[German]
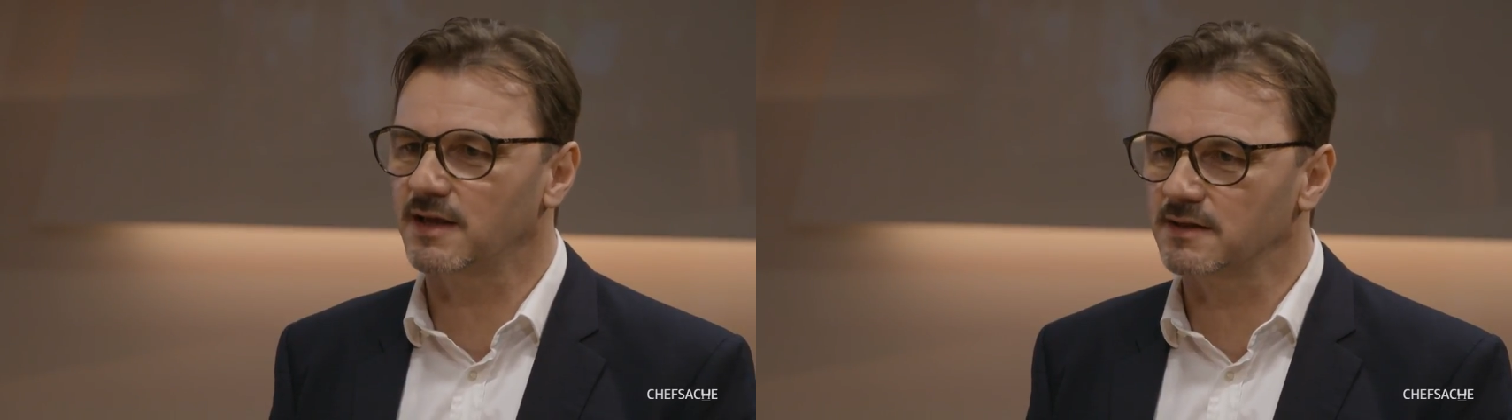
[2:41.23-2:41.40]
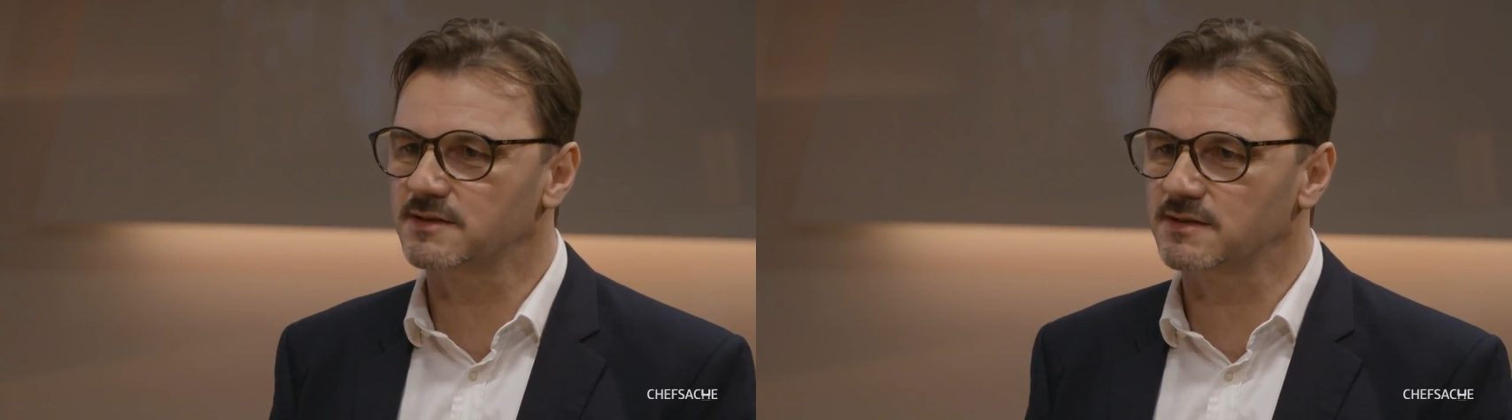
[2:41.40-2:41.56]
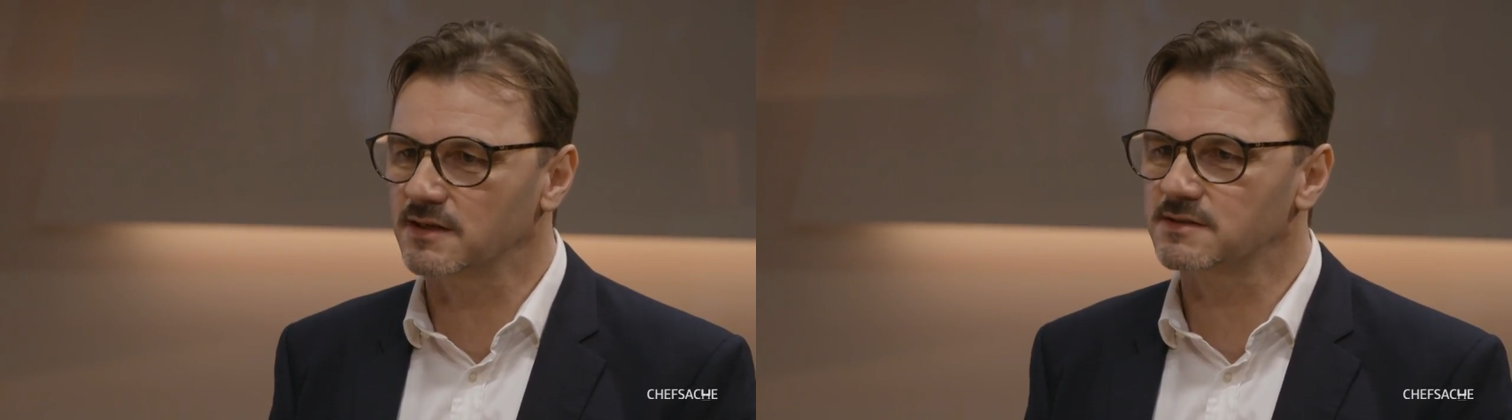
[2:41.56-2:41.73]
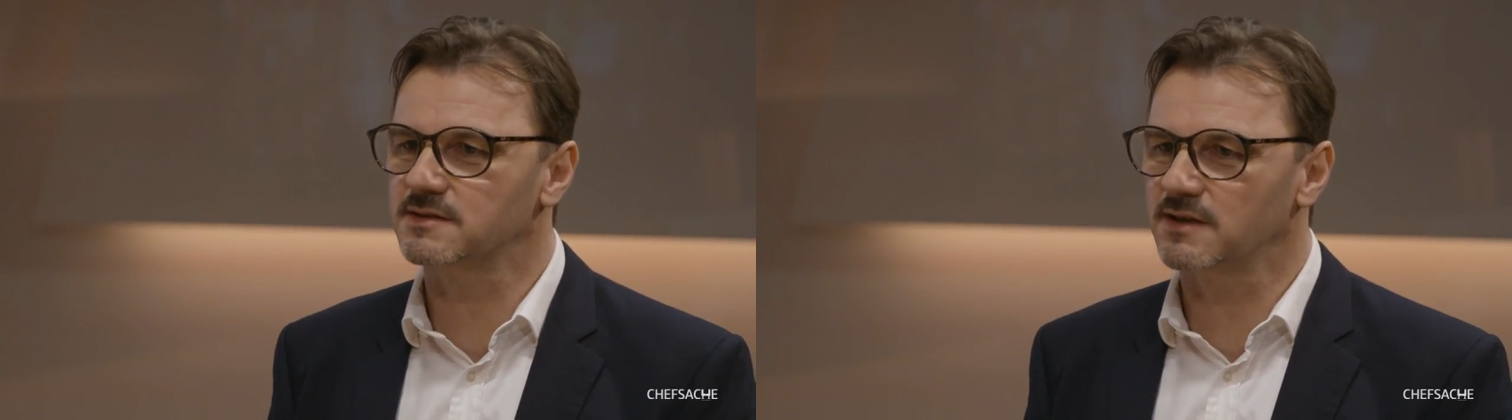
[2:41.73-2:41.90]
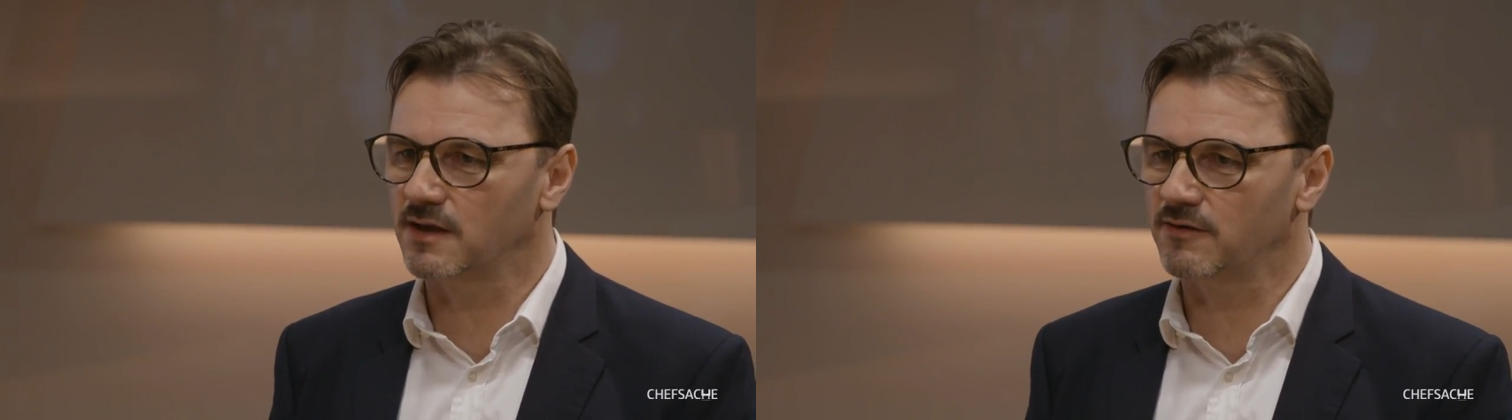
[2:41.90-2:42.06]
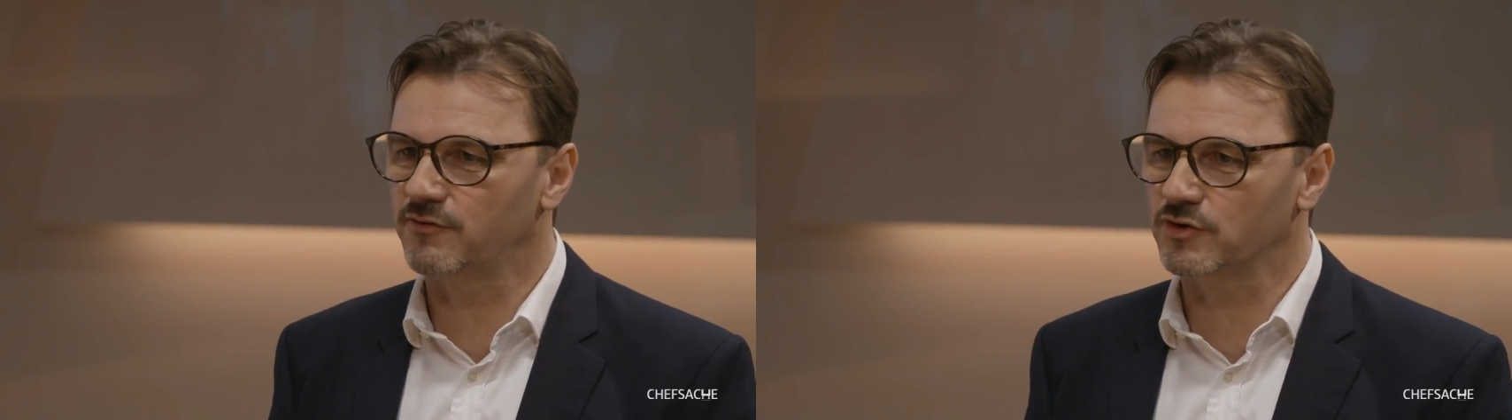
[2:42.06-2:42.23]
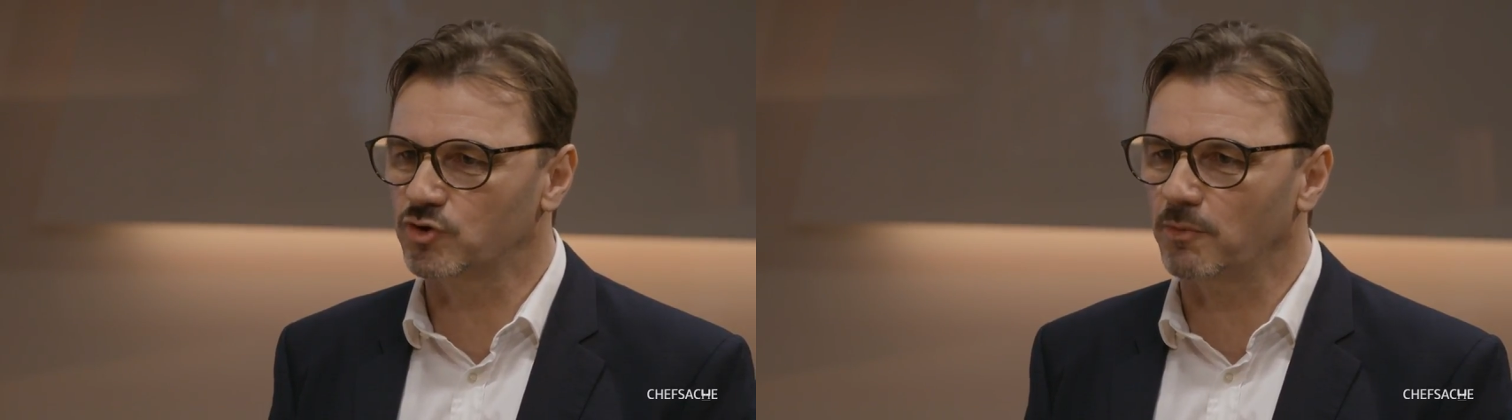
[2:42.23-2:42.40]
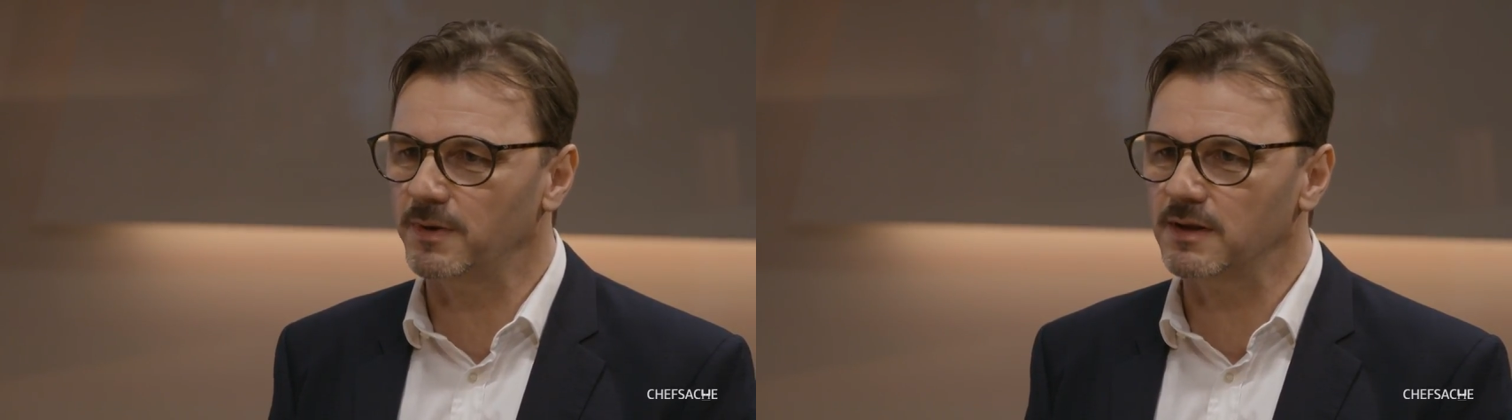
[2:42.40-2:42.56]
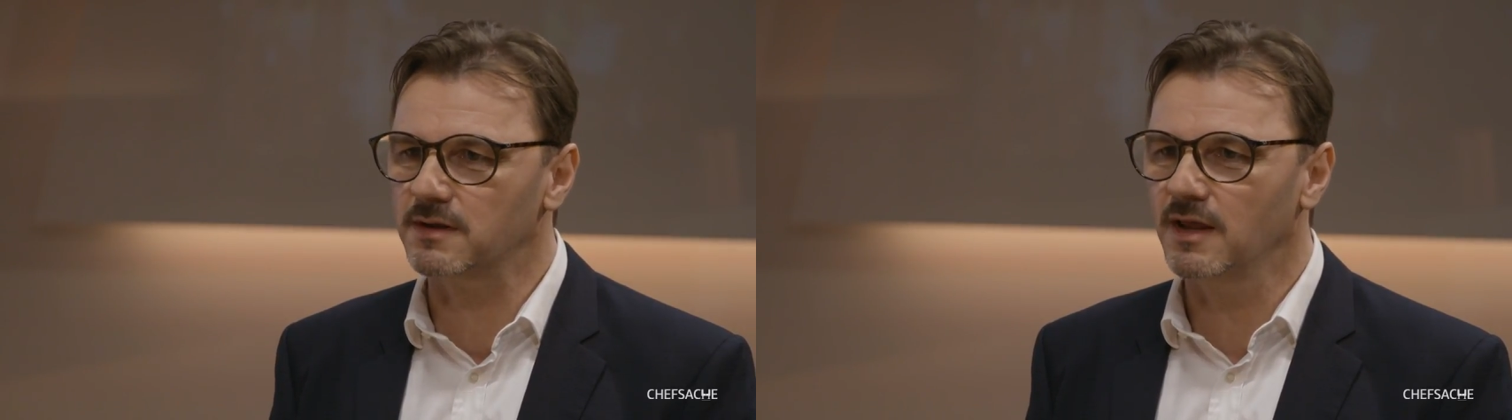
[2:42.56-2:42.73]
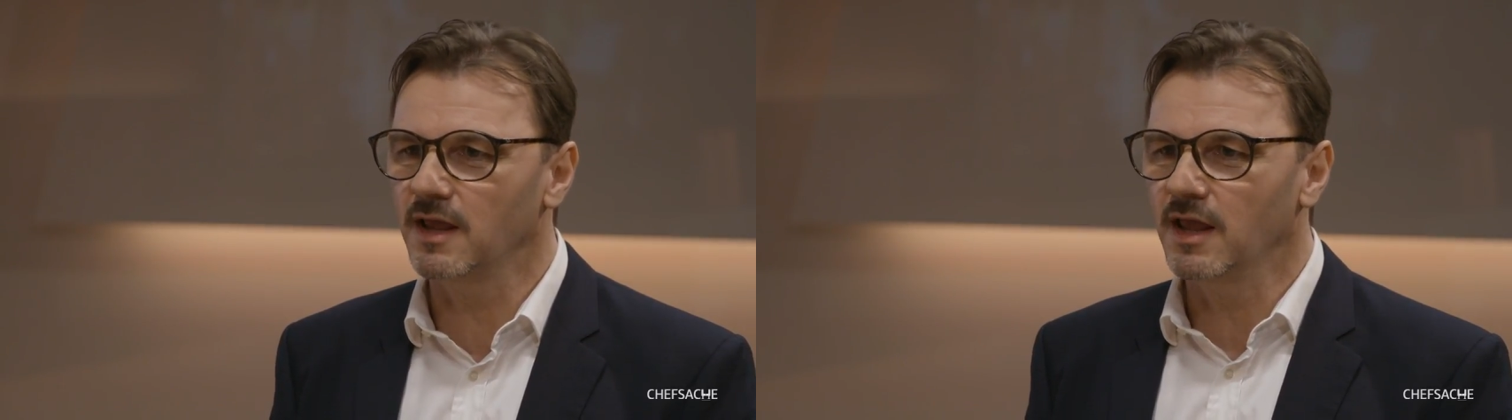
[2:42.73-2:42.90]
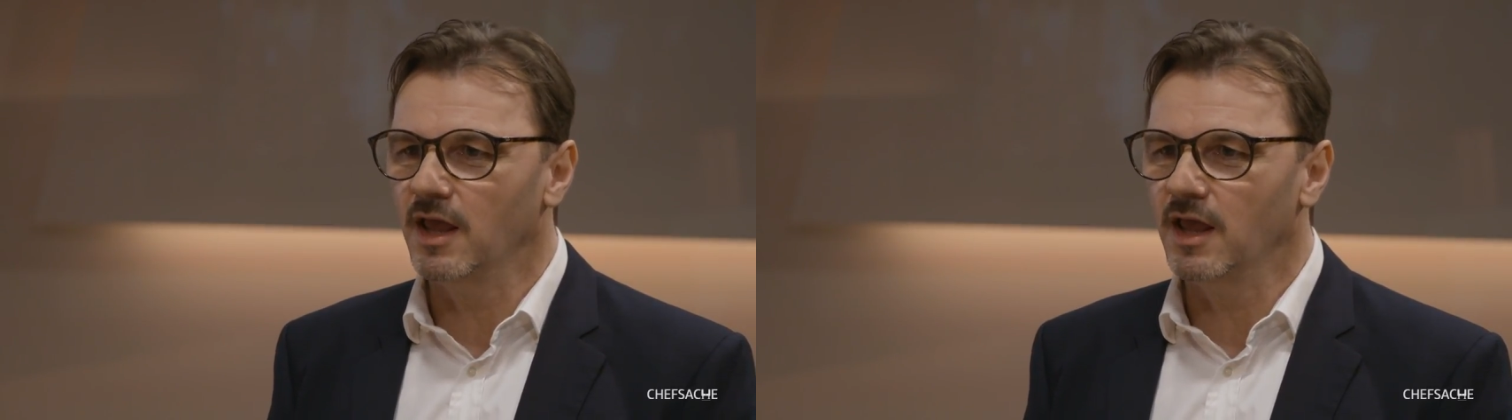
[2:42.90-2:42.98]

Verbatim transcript: hat sich das verdoppelt.